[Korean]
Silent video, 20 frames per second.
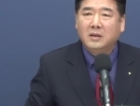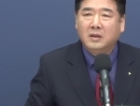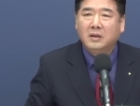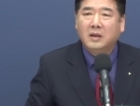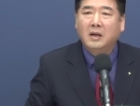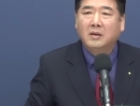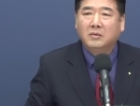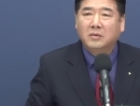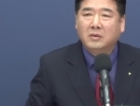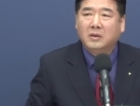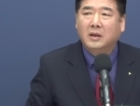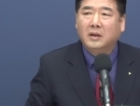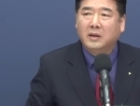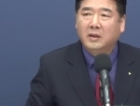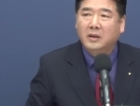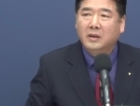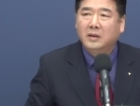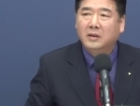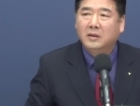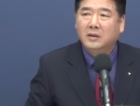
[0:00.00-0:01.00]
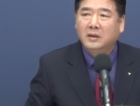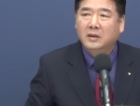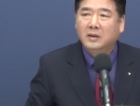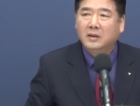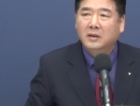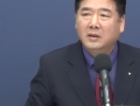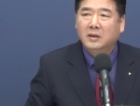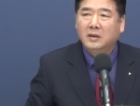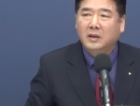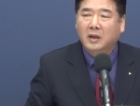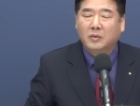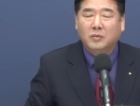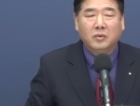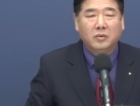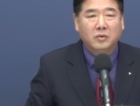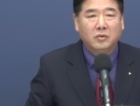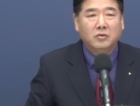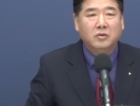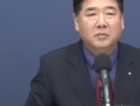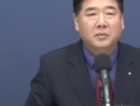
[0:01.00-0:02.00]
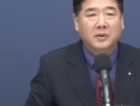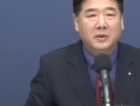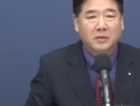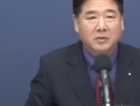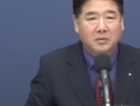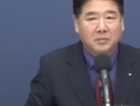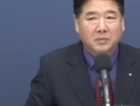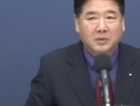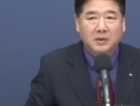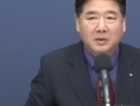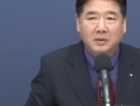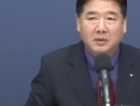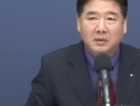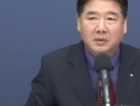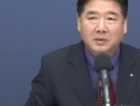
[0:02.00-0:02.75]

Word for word: 신한국당의 대통령 후보였습니다.